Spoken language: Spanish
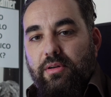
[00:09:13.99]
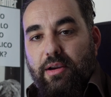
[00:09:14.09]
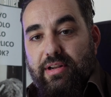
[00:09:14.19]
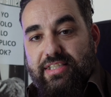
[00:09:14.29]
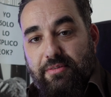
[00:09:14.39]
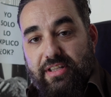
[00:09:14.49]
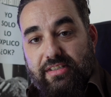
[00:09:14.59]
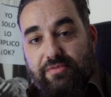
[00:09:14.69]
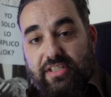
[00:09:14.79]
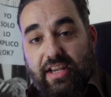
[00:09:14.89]
la cual este video
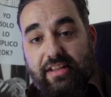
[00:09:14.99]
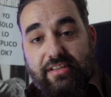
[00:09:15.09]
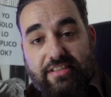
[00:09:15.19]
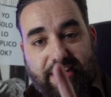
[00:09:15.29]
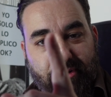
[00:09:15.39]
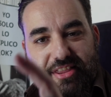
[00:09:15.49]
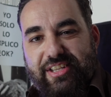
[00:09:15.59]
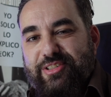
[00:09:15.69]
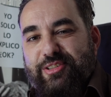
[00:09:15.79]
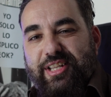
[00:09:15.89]
gators que a
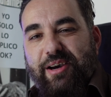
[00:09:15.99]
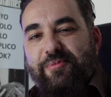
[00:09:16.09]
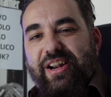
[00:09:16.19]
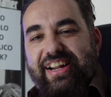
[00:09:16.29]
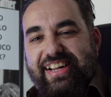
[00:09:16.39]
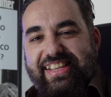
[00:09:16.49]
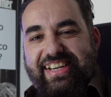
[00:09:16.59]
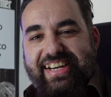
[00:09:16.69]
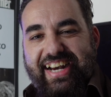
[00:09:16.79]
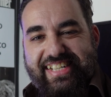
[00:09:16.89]
veces no os dejan ver la
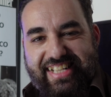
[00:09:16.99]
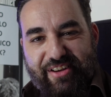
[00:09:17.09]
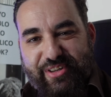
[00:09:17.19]
realidad. ¡Hasta la